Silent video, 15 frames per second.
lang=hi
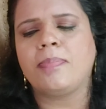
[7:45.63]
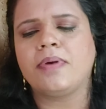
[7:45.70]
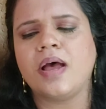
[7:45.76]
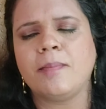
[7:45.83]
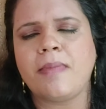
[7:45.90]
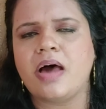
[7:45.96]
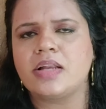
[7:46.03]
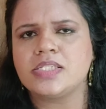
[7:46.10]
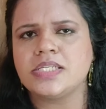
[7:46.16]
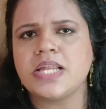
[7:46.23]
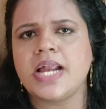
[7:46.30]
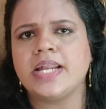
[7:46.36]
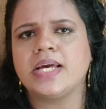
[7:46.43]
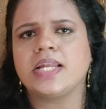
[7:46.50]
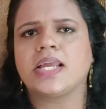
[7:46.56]
अपना
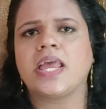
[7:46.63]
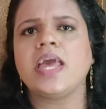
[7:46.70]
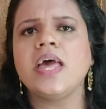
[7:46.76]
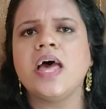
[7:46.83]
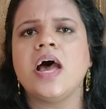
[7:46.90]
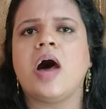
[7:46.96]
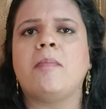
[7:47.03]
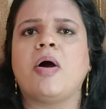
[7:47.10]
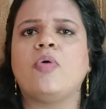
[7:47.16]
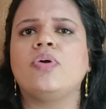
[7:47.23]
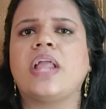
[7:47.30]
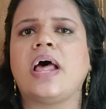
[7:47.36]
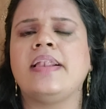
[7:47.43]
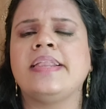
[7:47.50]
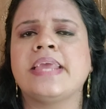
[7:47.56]
मार्जिन ऐड करके
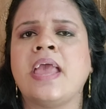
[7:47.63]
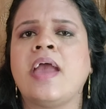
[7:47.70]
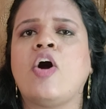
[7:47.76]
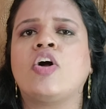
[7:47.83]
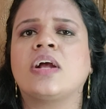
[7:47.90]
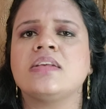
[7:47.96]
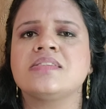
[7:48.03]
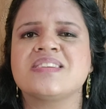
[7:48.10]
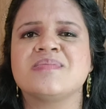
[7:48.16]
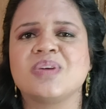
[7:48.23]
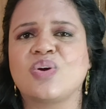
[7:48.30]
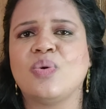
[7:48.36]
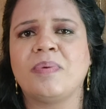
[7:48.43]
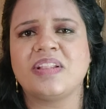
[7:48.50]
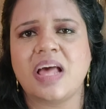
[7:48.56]
अमाउंट डालनी है और
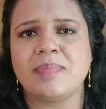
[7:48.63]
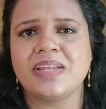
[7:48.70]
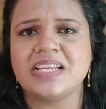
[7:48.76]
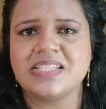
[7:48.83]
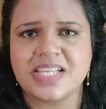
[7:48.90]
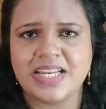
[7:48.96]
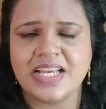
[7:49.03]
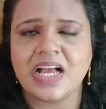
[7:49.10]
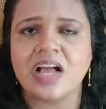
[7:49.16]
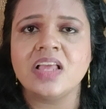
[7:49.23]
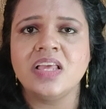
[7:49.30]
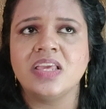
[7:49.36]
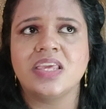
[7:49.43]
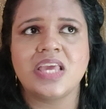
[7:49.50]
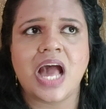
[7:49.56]
कस्टमर को पता भी नहीं चलेगा